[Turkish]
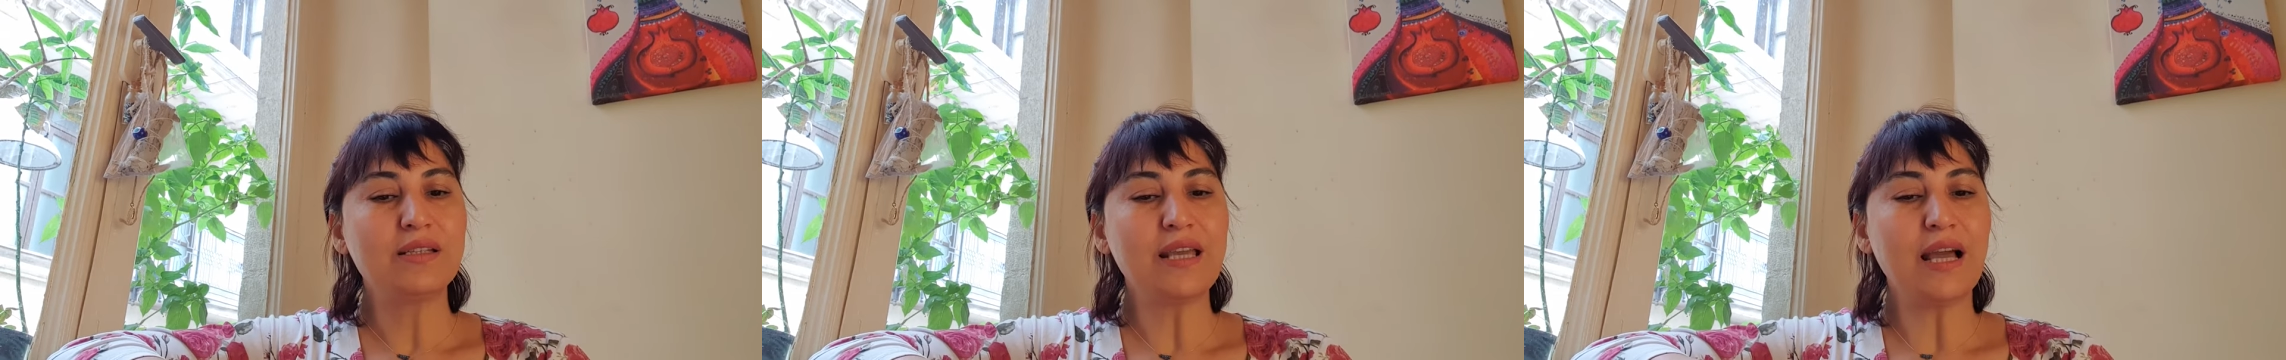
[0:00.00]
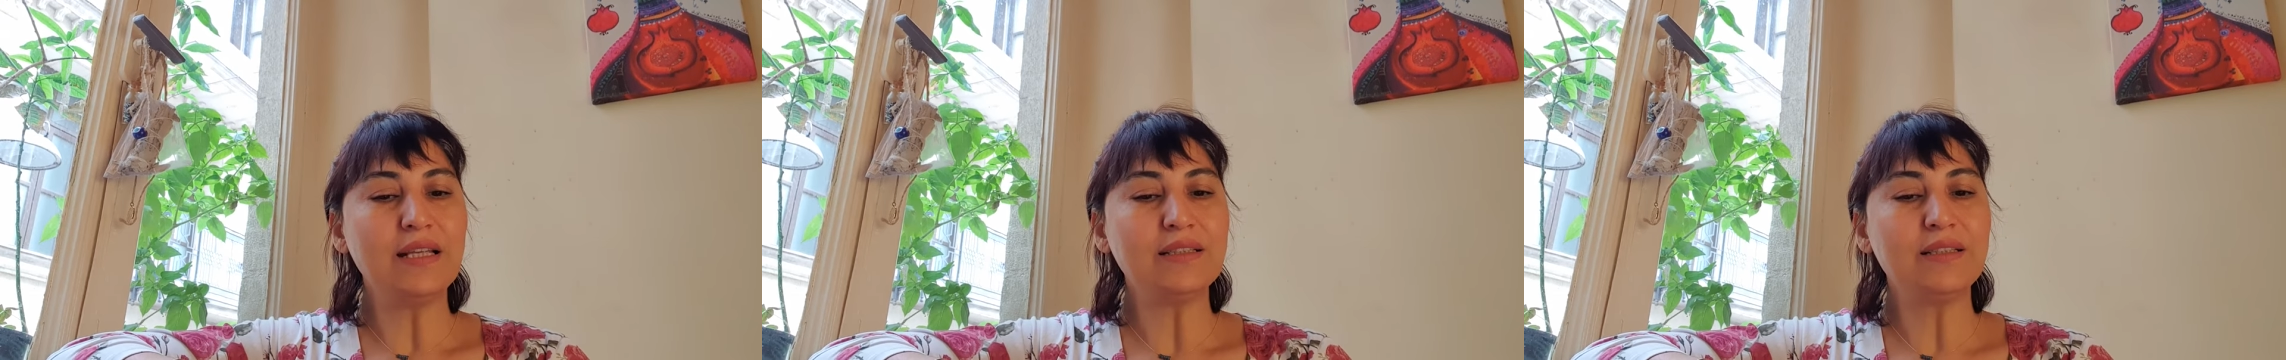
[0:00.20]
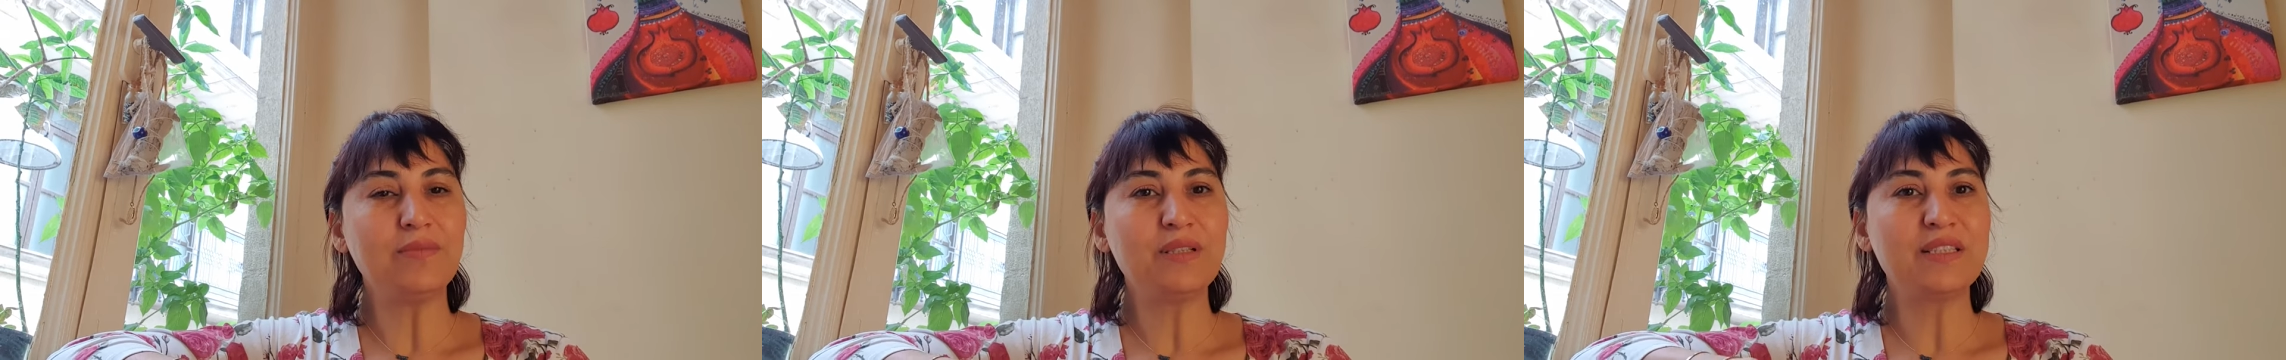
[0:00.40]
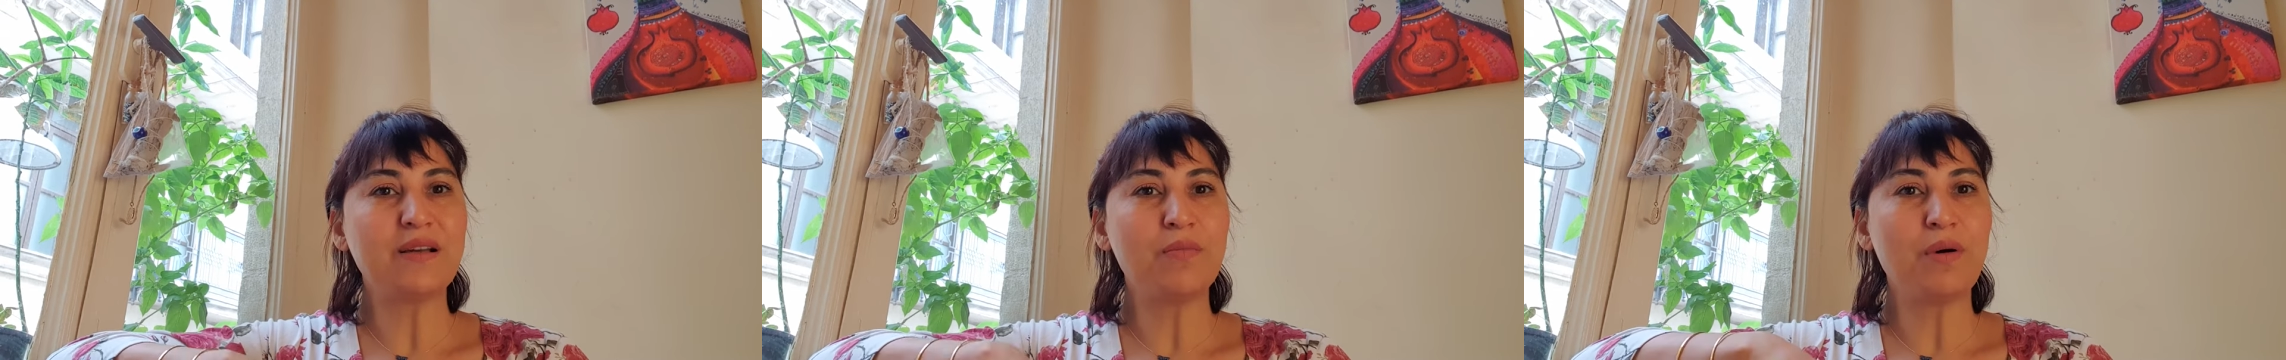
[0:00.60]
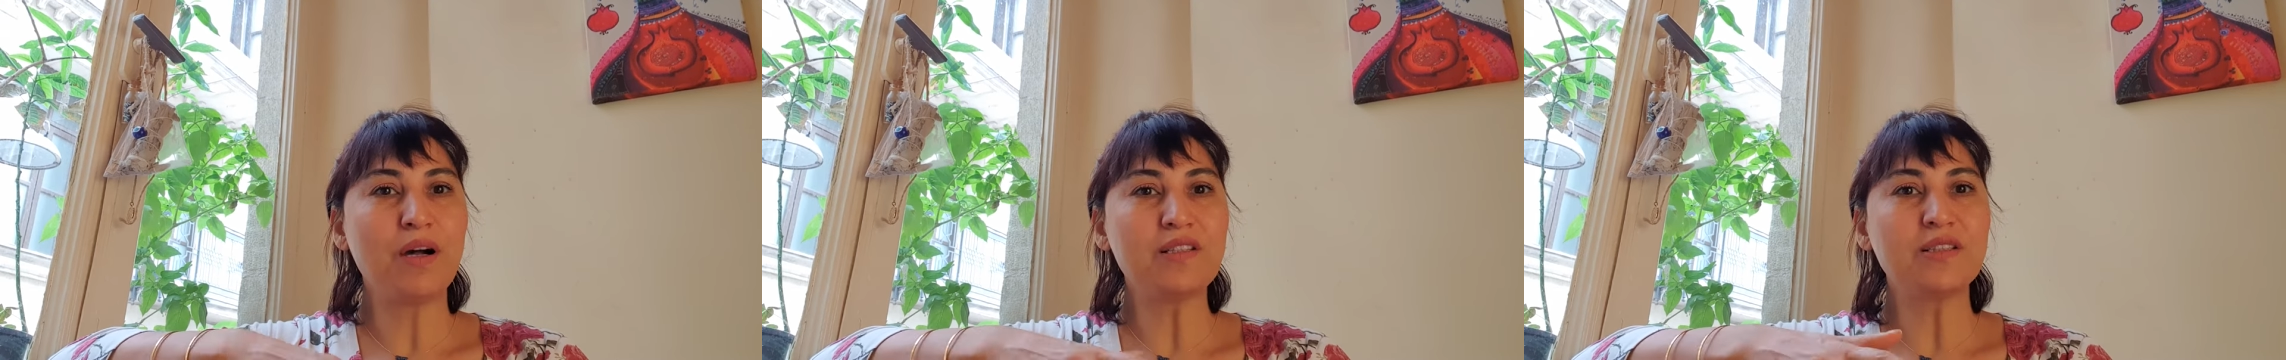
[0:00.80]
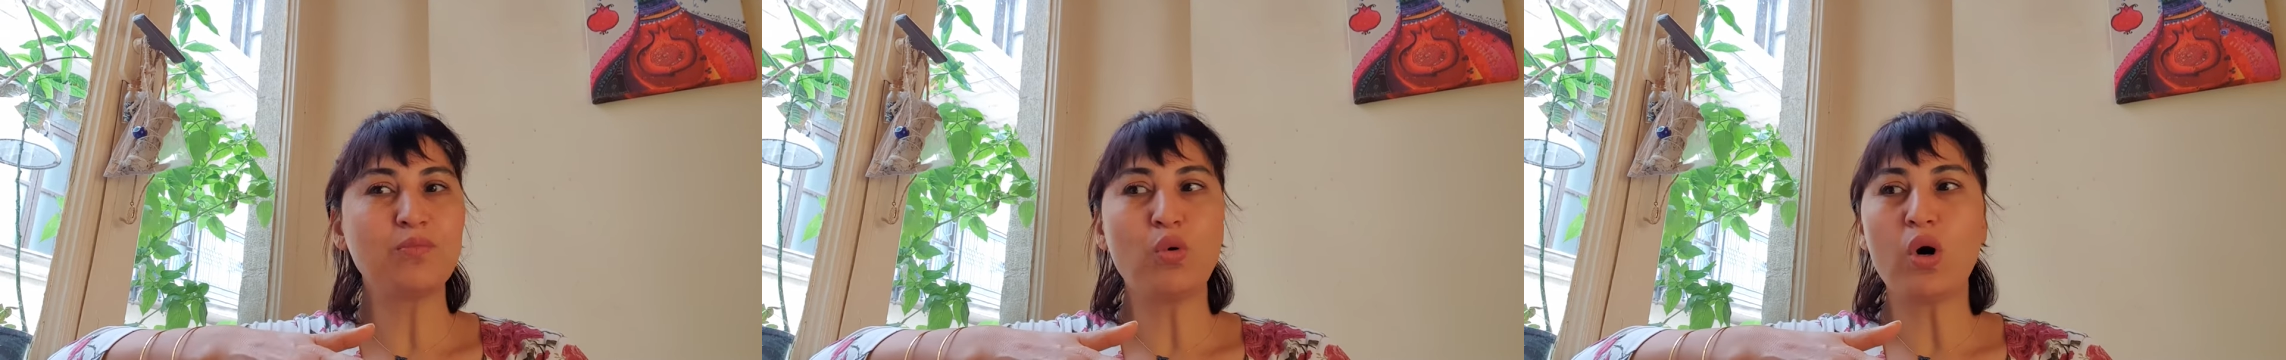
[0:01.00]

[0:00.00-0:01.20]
kendi mesela bazı